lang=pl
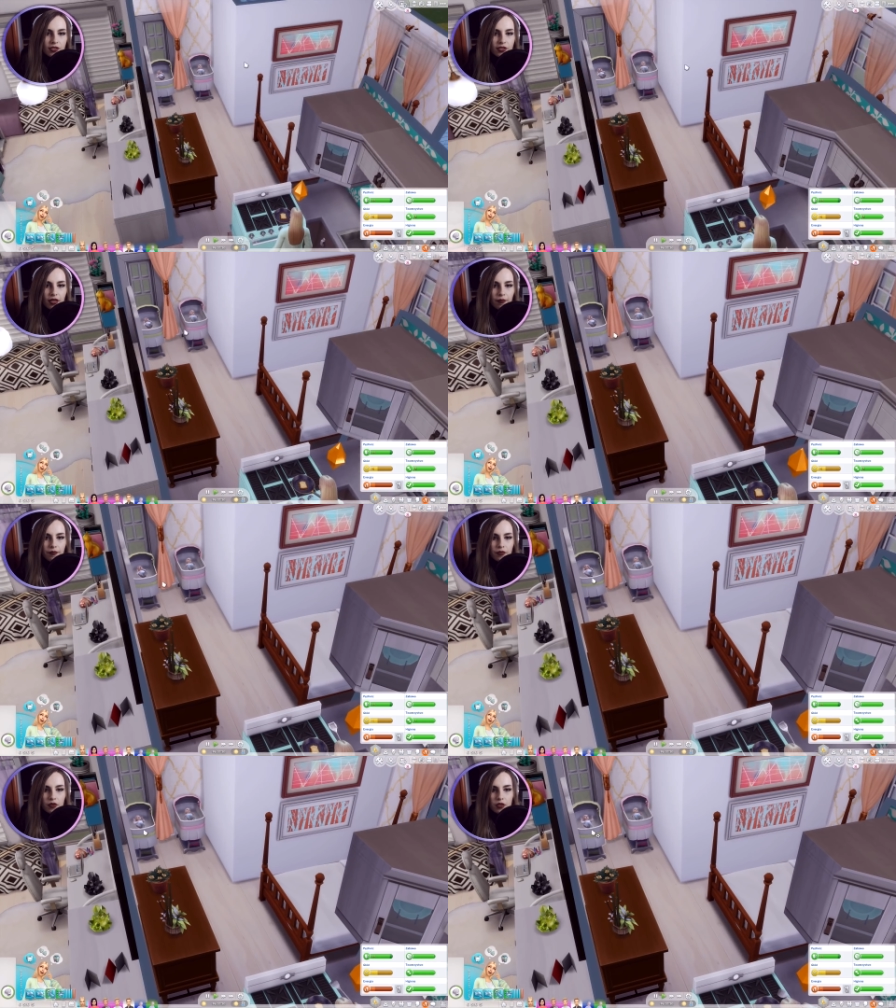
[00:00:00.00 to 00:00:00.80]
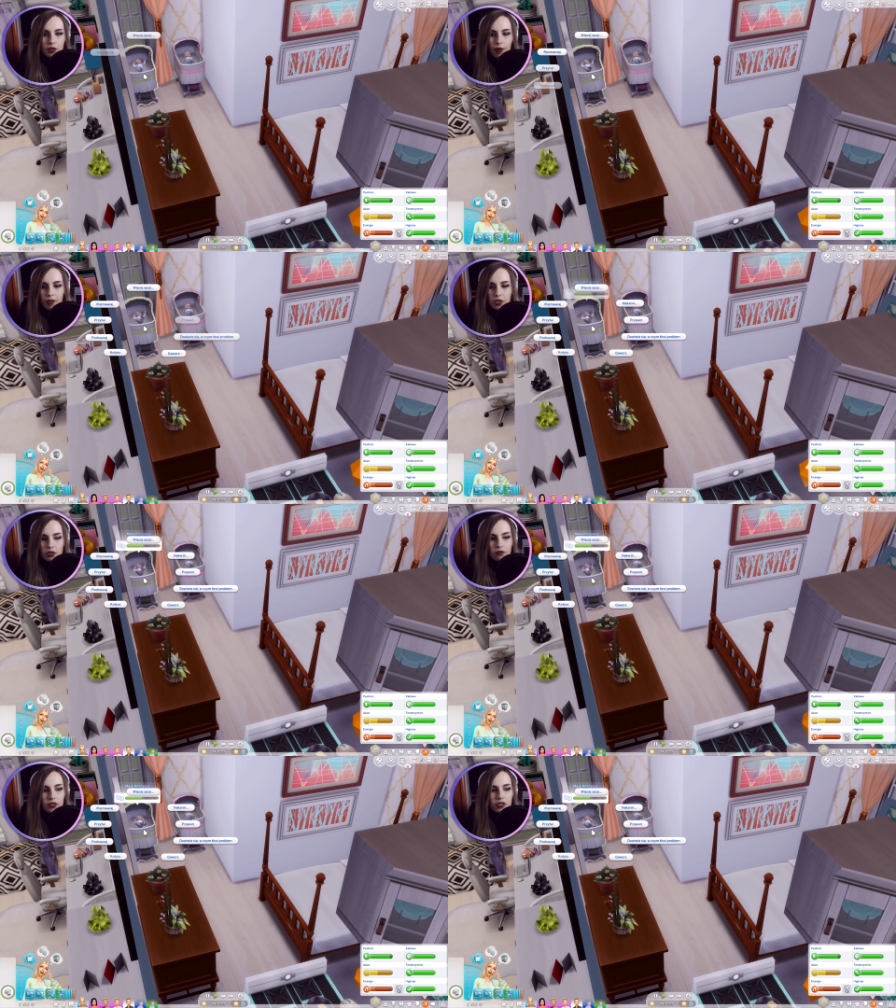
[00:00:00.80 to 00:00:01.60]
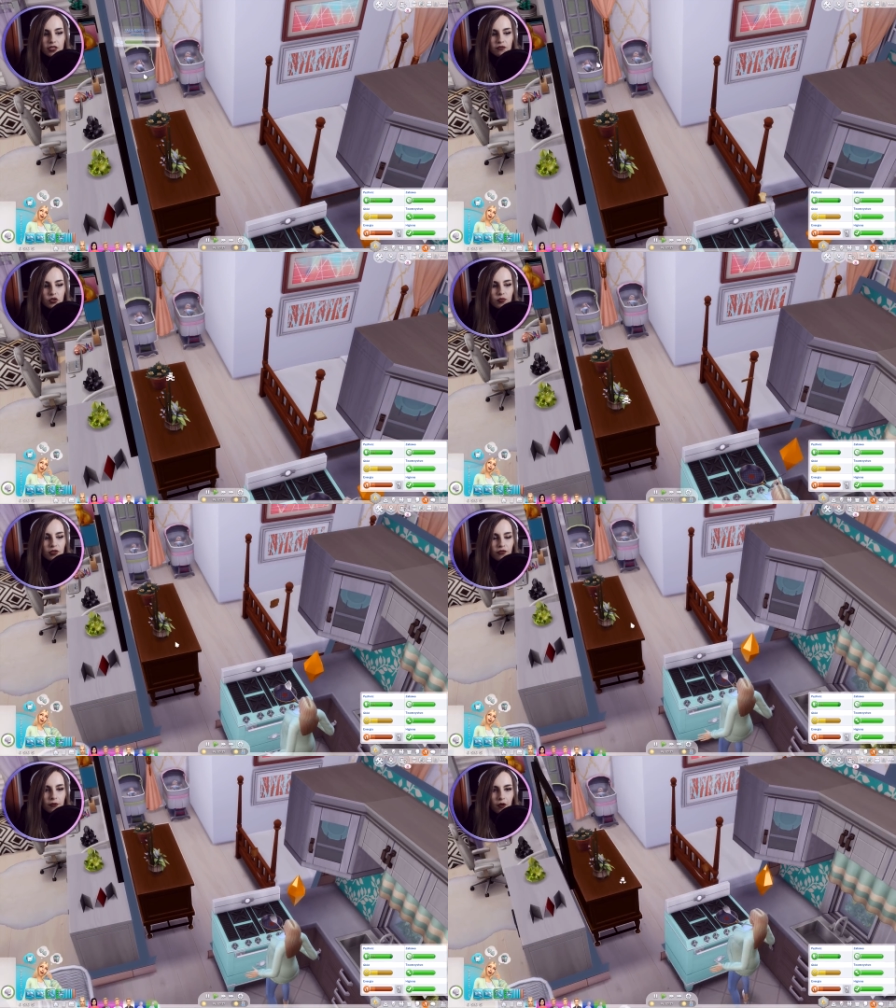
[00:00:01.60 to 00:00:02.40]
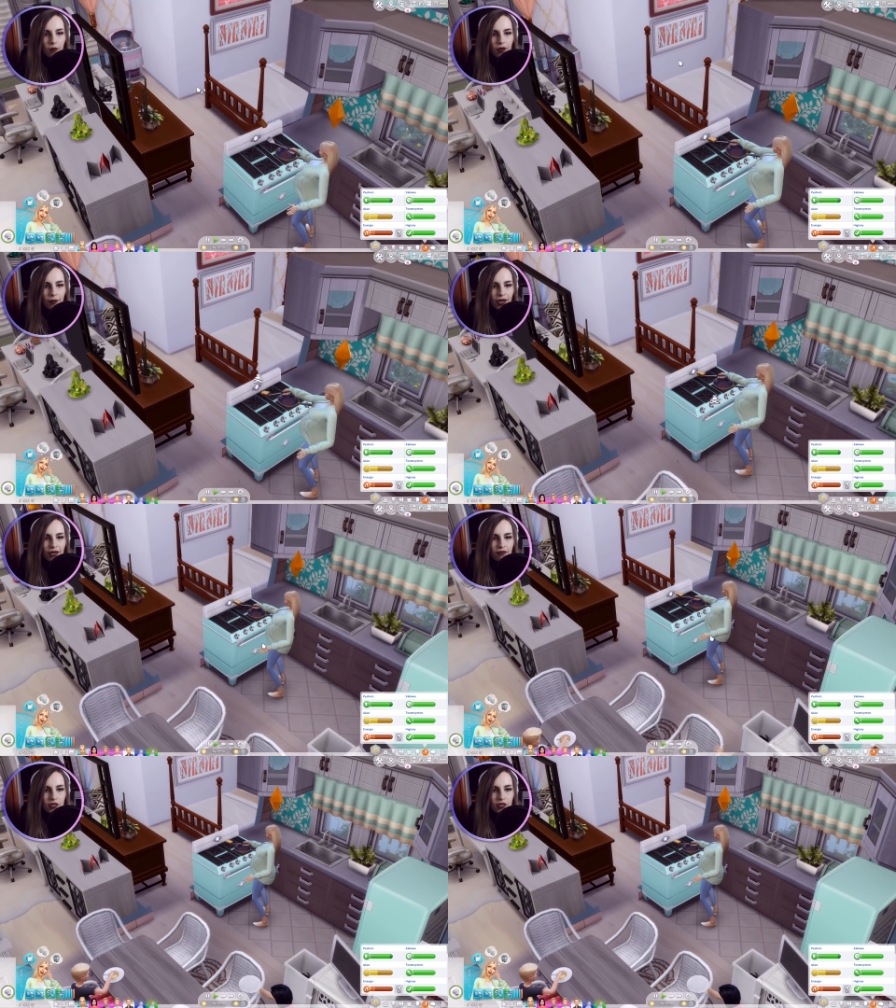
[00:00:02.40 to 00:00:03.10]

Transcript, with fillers: się zaczyna. Trzeba będzie dowiedzieć się, w czym tkwi problem,